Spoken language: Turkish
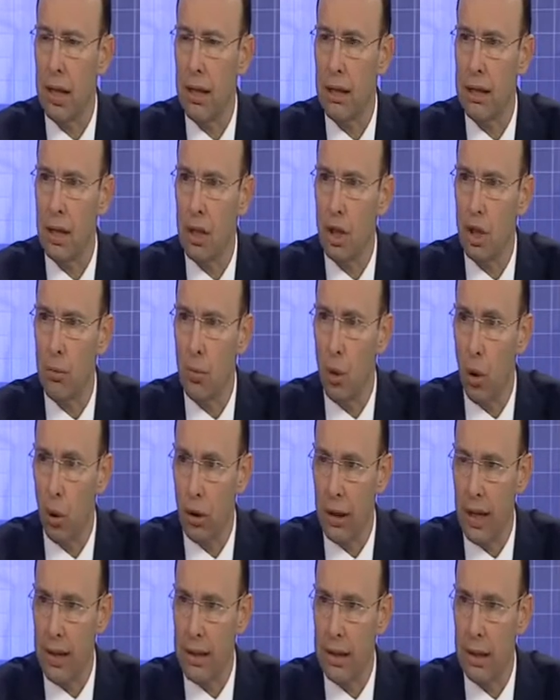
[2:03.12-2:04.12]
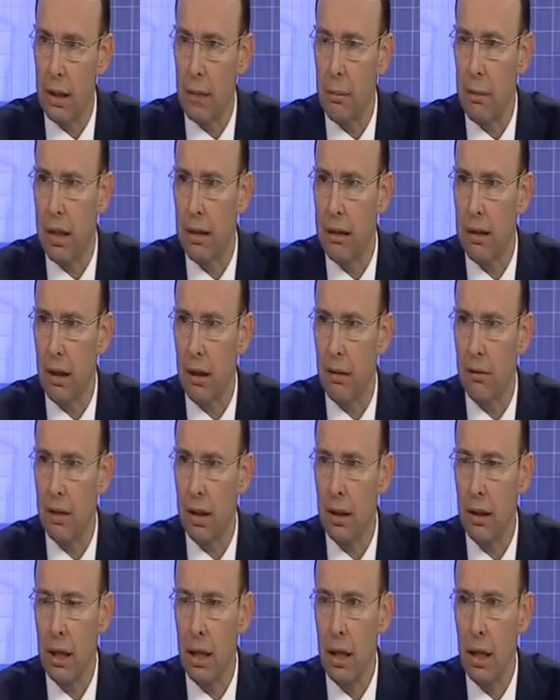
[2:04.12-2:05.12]
erken seçim yok dense de beri
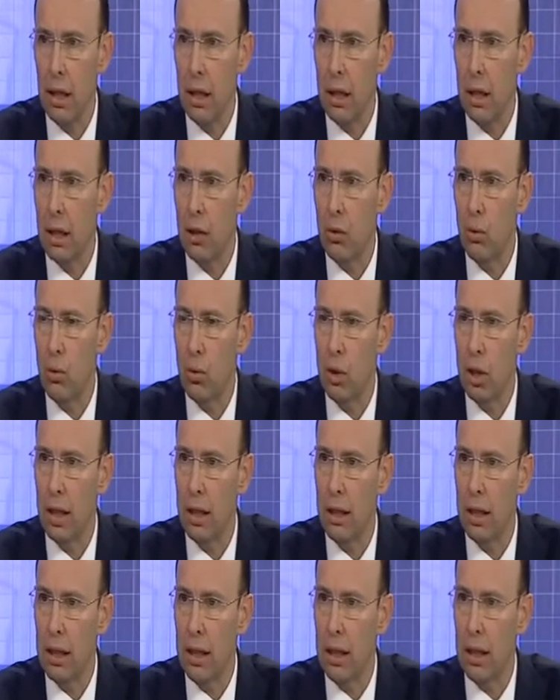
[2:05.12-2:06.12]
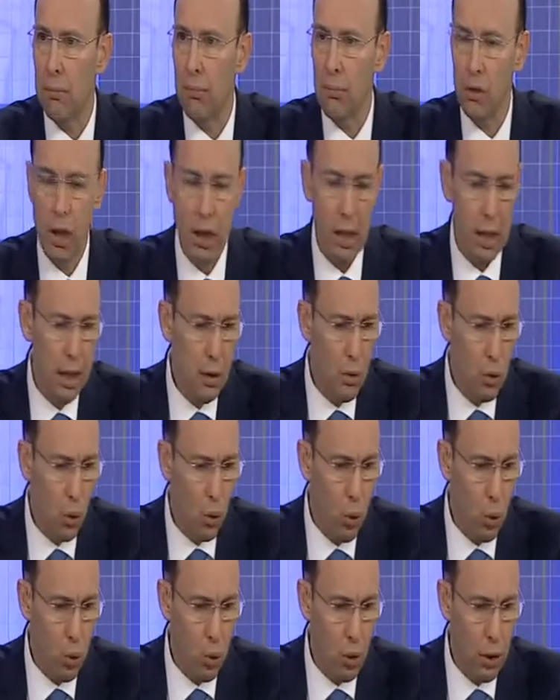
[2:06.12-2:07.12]
taraftan e, Türkiye'deki e, en
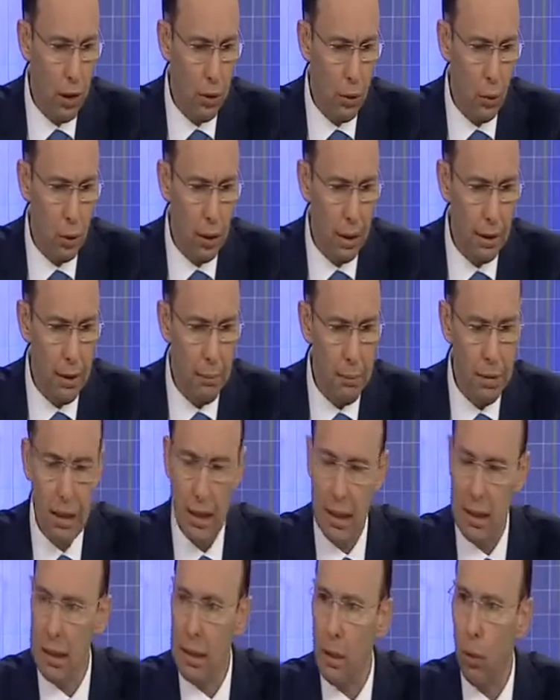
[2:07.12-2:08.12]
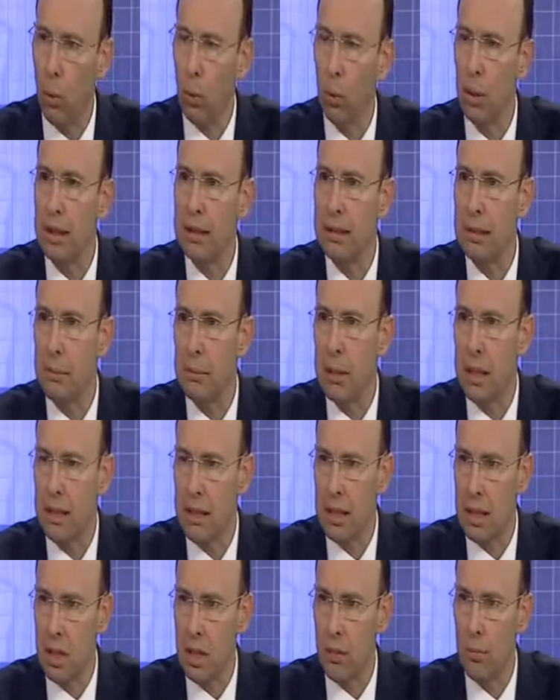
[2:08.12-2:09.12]
çok konuşulan konulardan bir tanesi de olası bir
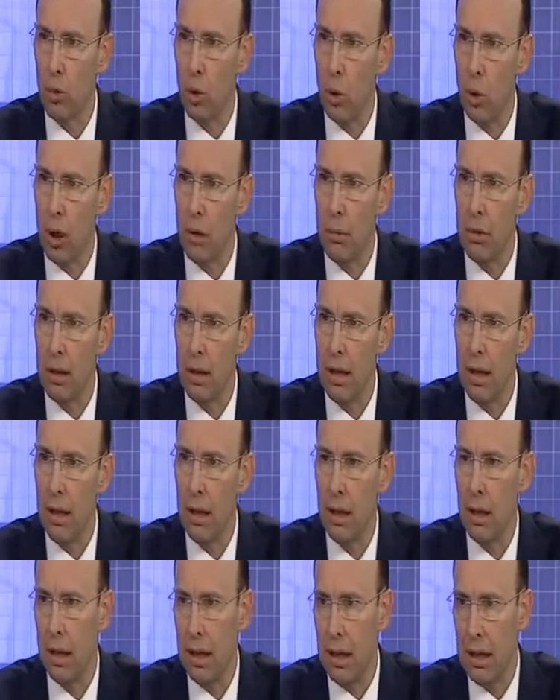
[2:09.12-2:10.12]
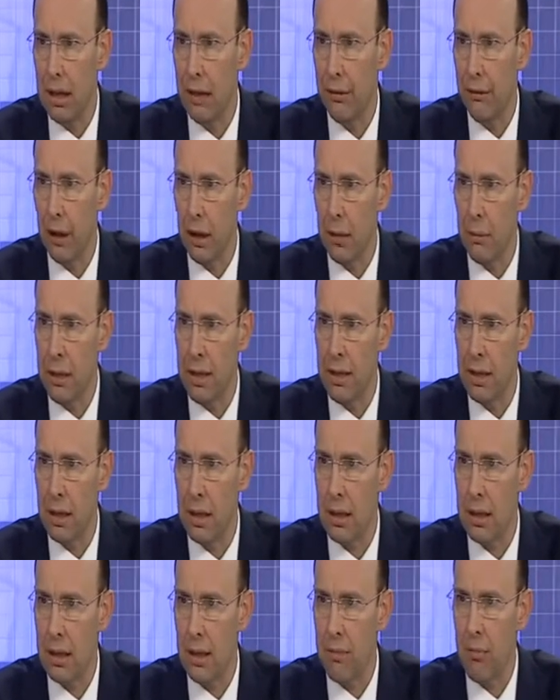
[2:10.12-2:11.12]
seçim döneminde ittifak
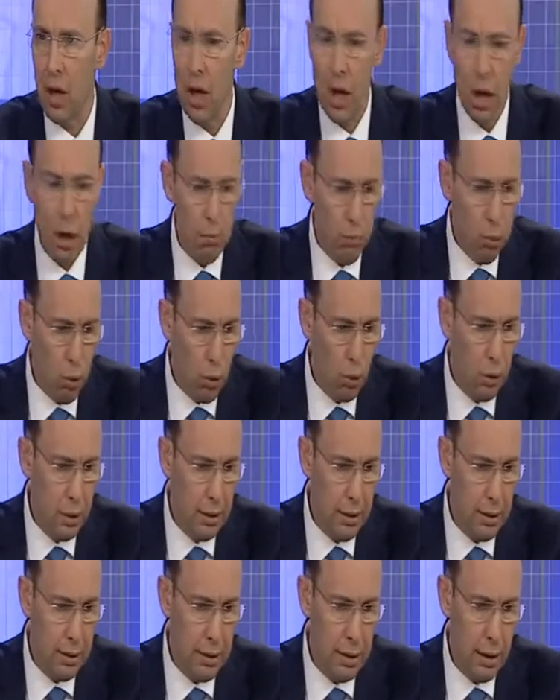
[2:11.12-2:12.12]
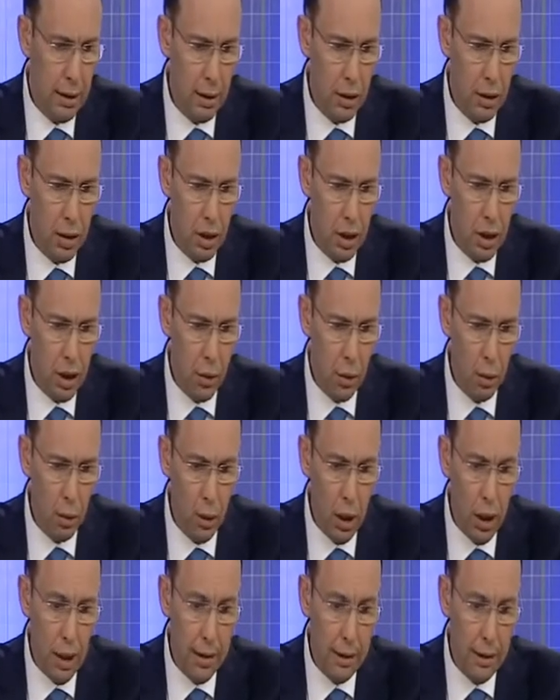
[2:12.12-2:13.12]
meselesi. Bu konuda da Sayın
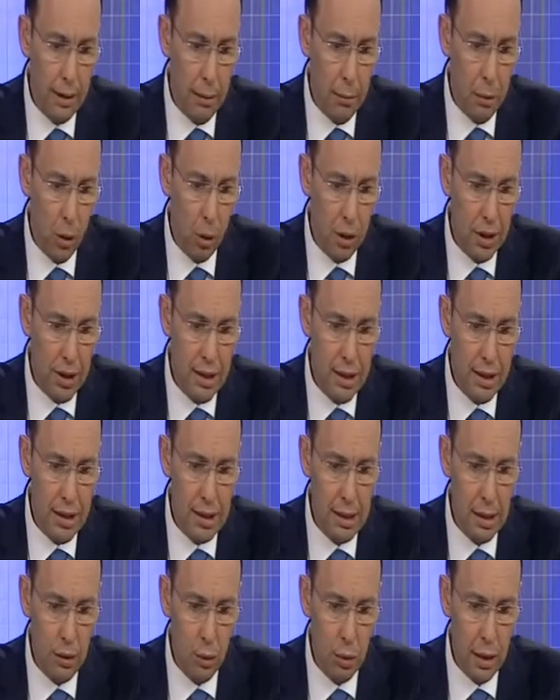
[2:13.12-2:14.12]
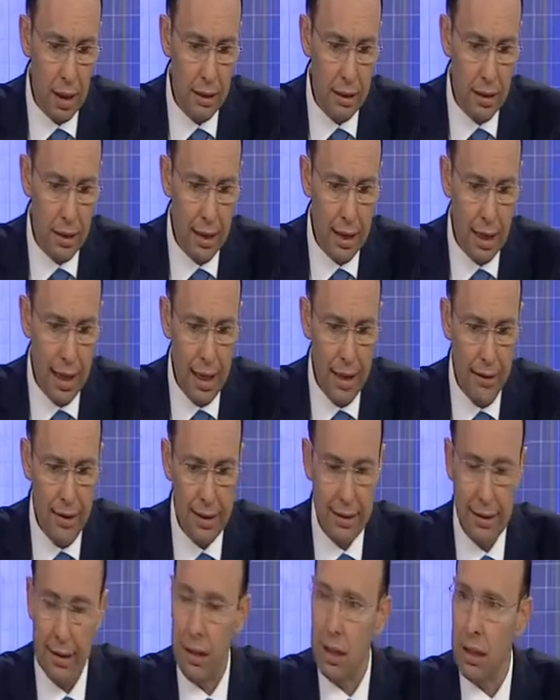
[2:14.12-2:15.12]
Kılıçdaroğlu demokrasiyi savunanlara
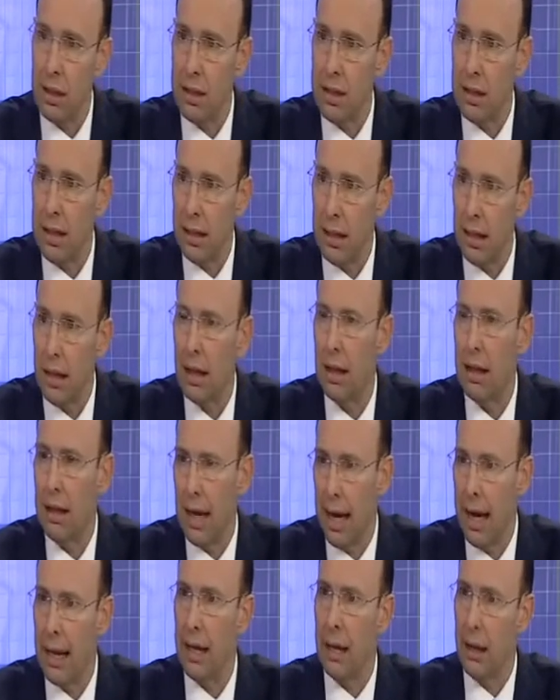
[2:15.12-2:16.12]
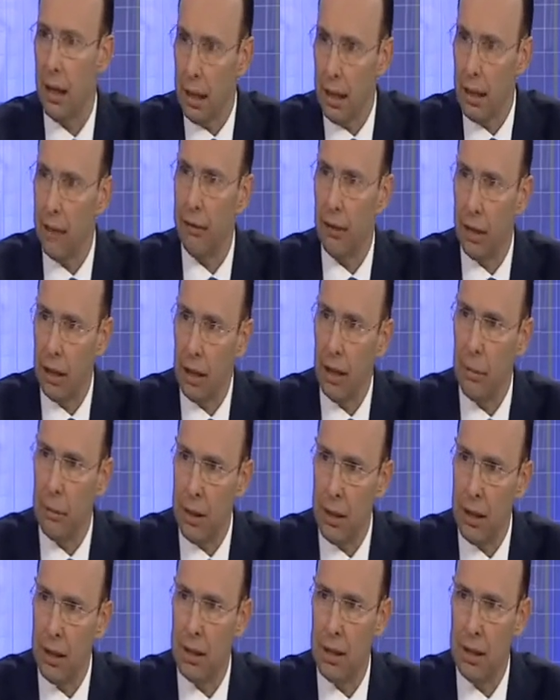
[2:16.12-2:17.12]
evet deriz dedi. Yani ittifak
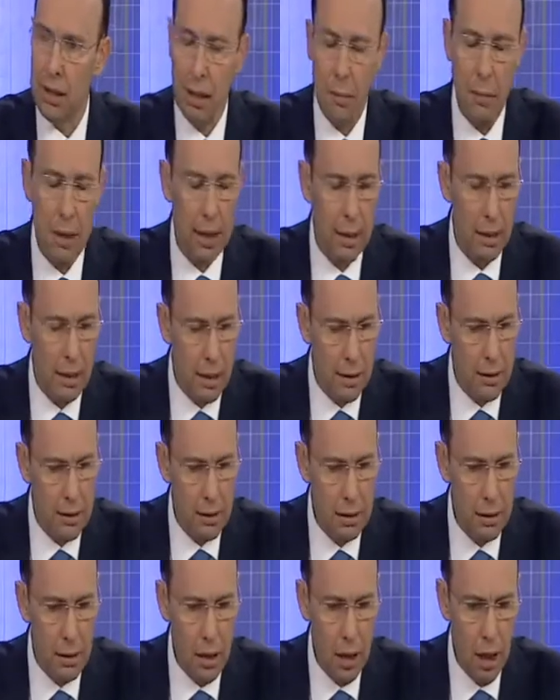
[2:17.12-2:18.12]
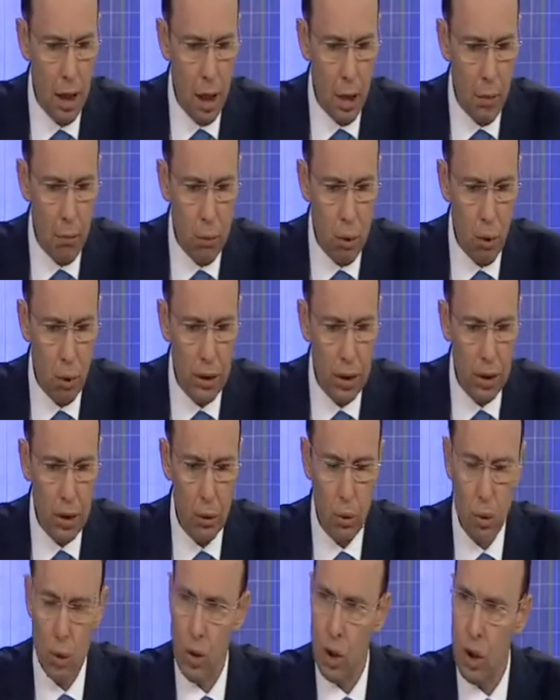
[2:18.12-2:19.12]
yaparız demeye getirdi. Bu
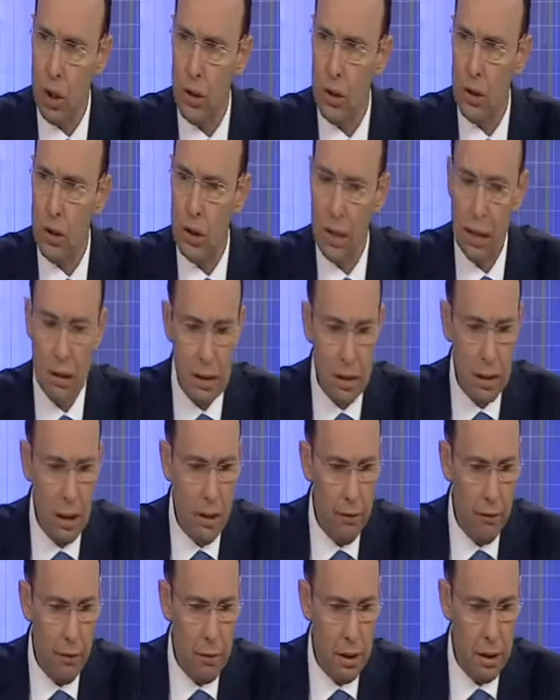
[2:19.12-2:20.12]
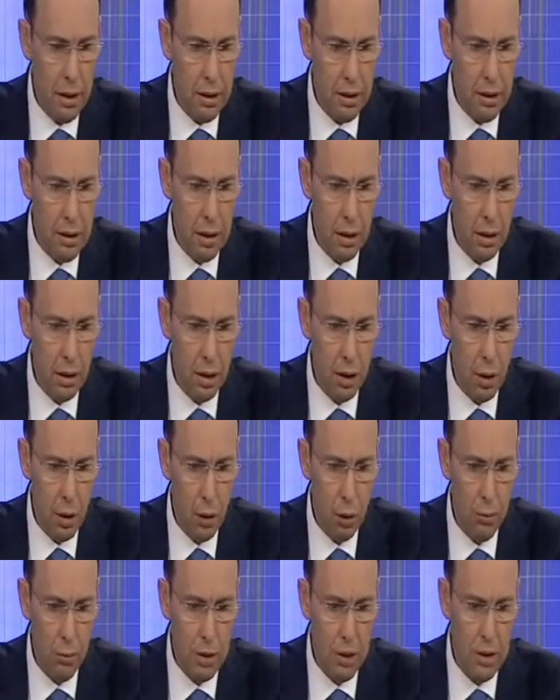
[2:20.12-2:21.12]
konudaki düşünceniz nedir? Ve bir de Sayın
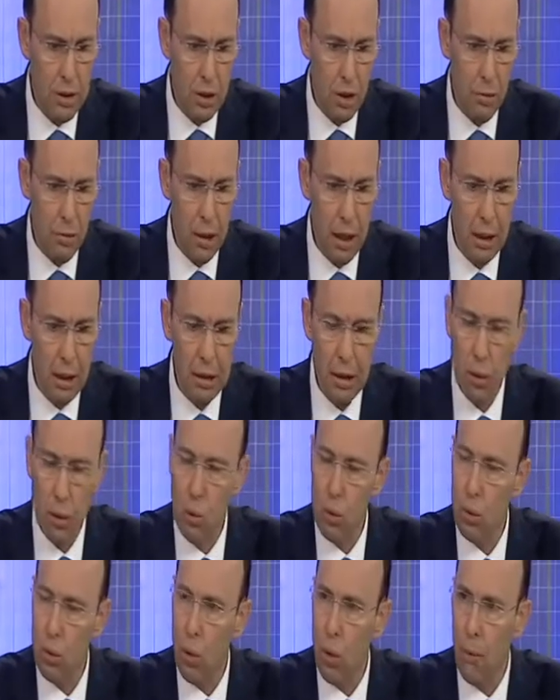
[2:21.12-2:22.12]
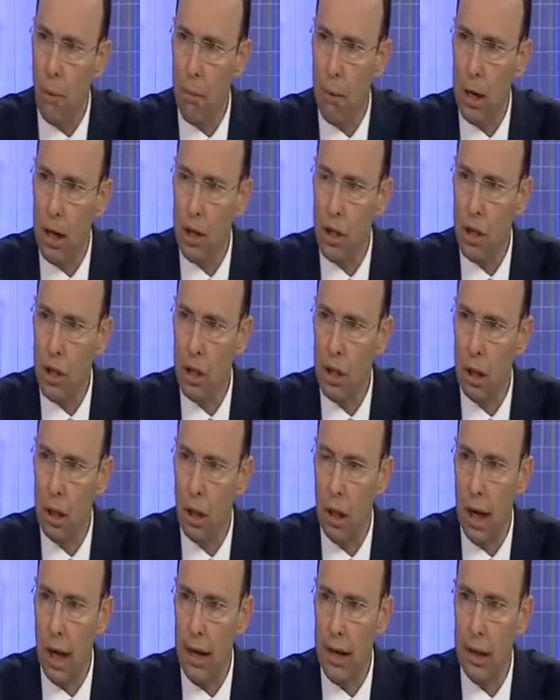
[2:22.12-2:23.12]
Kılıçdaroğlu bir seçim halinde %10
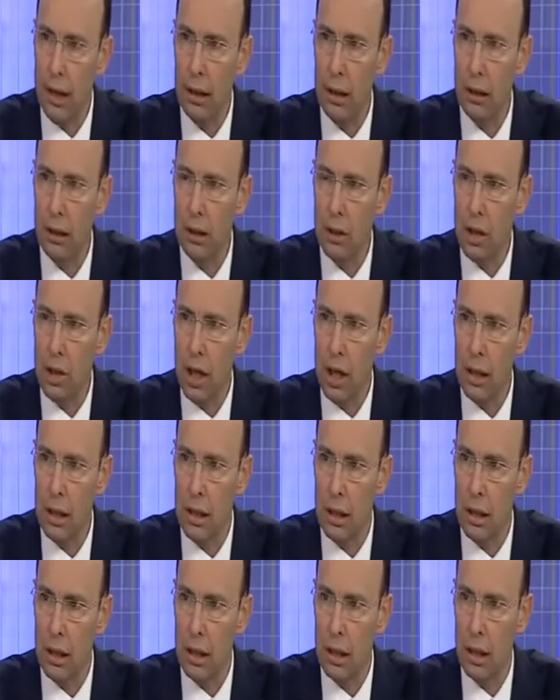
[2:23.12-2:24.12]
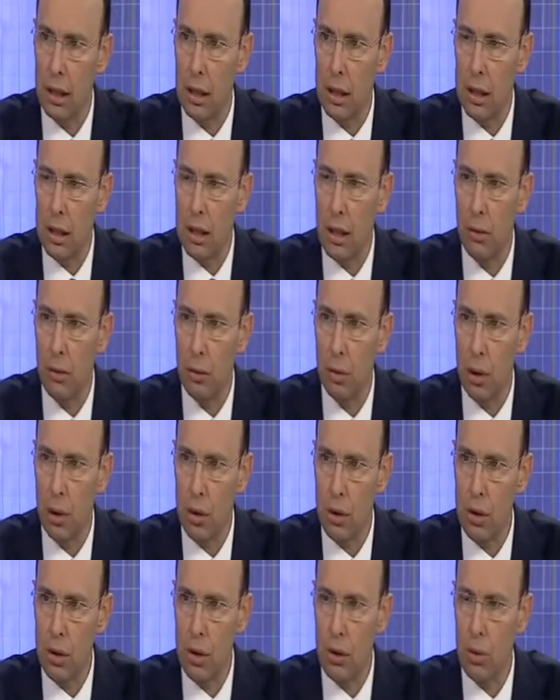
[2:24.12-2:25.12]
barajının aynen kalacağını e,
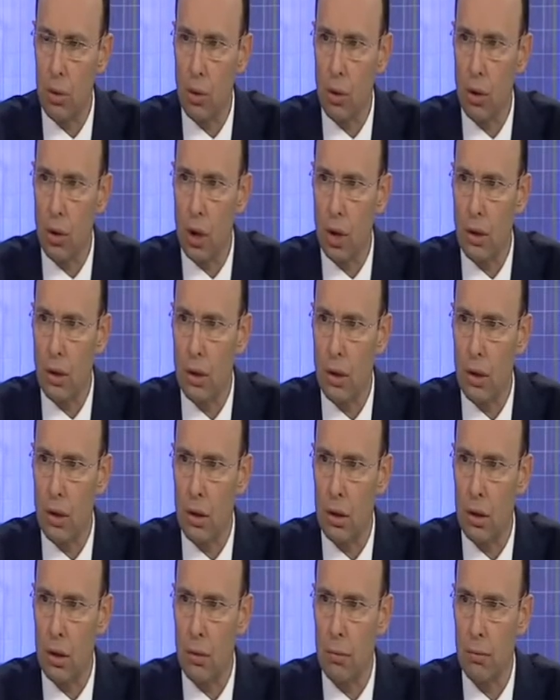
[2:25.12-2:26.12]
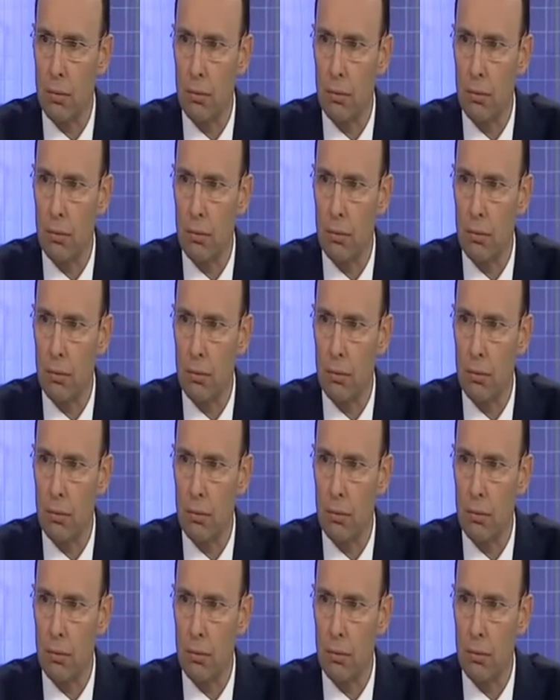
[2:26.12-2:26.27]
savunuyor. Sizin düşünceniz nedir? Şimdi